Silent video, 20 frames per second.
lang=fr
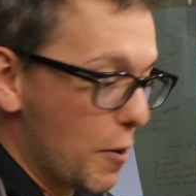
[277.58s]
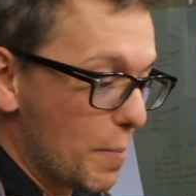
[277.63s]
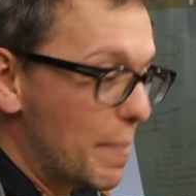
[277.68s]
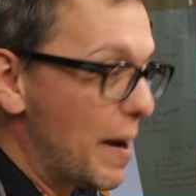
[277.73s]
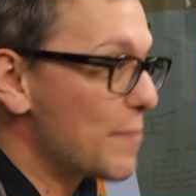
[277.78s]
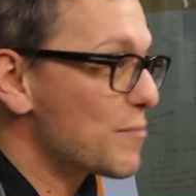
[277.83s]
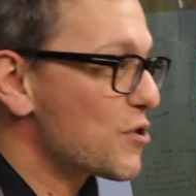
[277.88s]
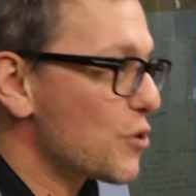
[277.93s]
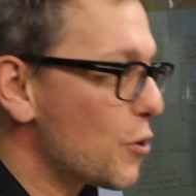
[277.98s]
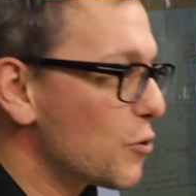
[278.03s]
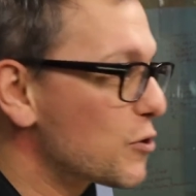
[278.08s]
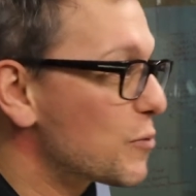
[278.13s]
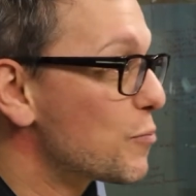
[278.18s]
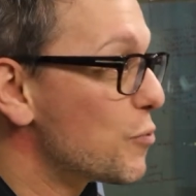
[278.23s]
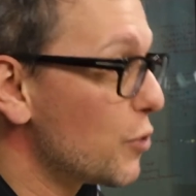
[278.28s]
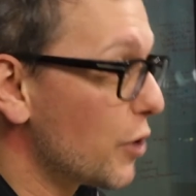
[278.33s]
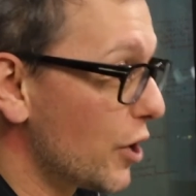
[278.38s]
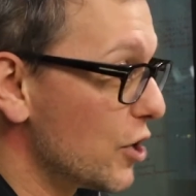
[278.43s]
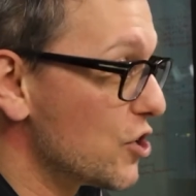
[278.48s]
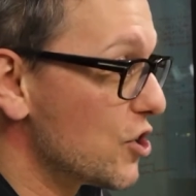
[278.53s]
même chose
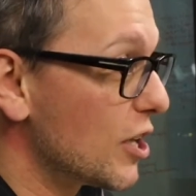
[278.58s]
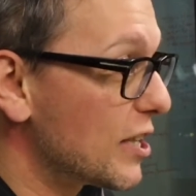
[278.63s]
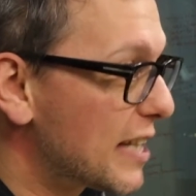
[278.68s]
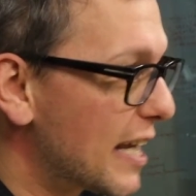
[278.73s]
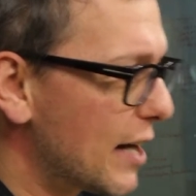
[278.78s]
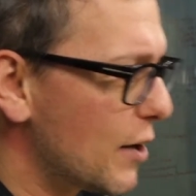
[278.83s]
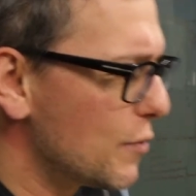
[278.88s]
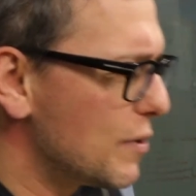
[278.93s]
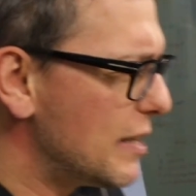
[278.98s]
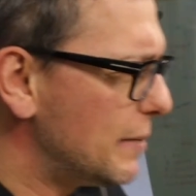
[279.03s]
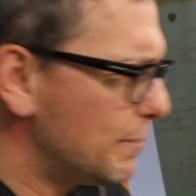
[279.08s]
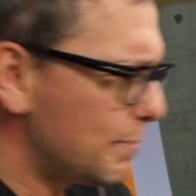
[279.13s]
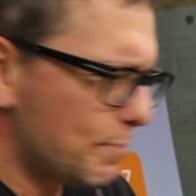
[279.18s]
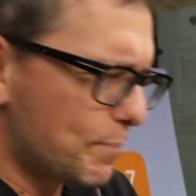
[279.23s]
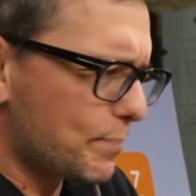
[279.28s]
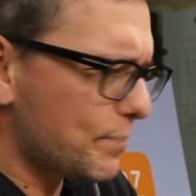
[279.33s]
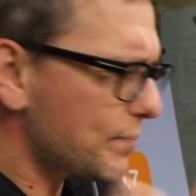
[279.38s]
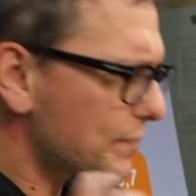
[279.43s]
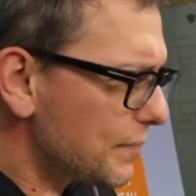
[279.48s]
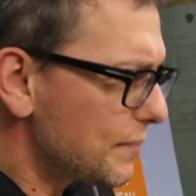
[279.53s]
pour John Kerry.
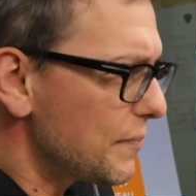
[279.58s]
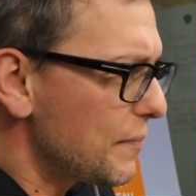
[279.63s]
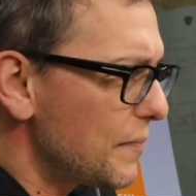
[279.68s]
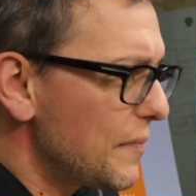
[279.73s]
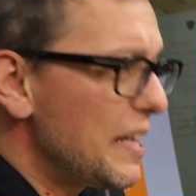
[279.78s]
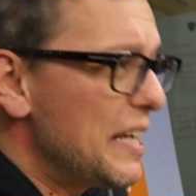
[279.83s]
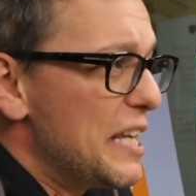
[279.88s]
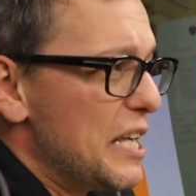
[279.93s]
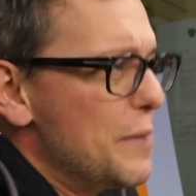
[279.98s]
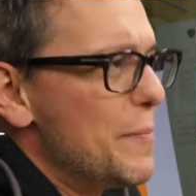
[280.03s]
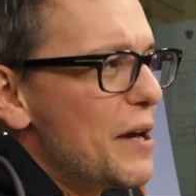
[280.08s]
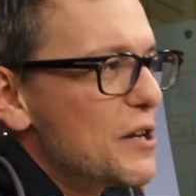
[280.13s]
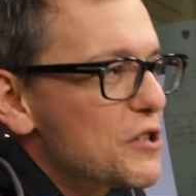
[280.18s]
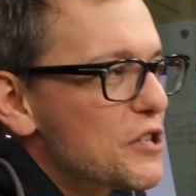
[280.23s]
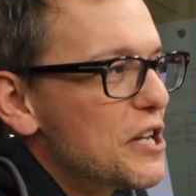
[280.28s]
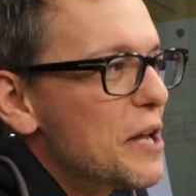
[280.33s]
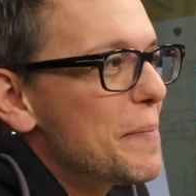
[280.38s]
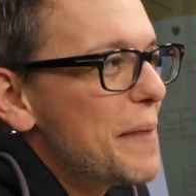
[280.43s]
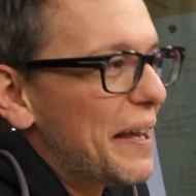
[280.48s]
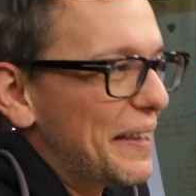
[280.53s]

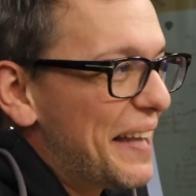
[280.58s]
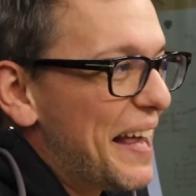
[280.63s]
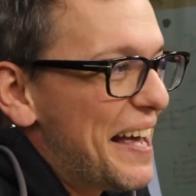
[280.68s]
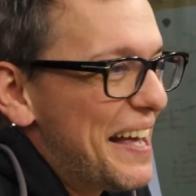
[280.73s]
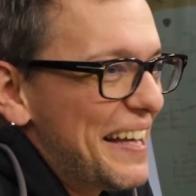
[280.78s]
Imaginez mm-hmm. maintenant...